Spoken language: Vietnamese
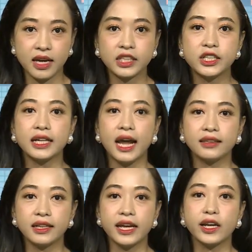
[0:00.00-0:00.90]
triển khai
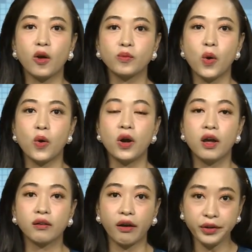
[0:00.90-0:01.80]
thực hiện đồng bộ,
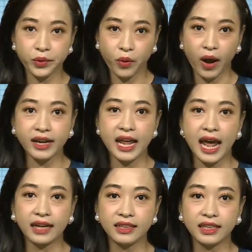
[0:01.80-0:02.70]
có hiệu quả đề
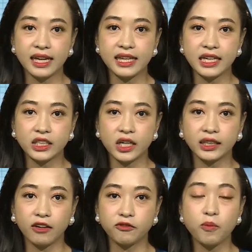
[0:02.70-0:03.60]
án thực hiện chương trình
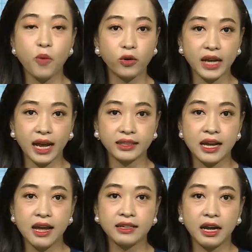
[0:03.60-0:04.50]
thành phố 4 an
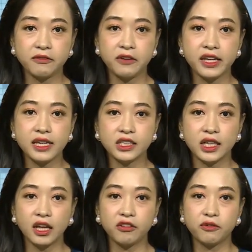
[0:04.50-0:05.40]
gắn với chương trình
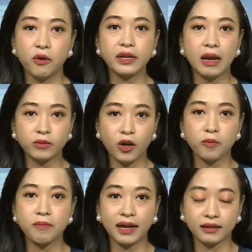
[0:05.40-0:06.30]
thành phố
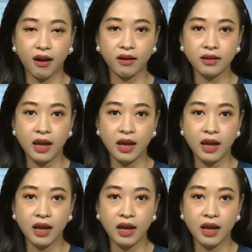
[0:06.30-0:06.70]
503 có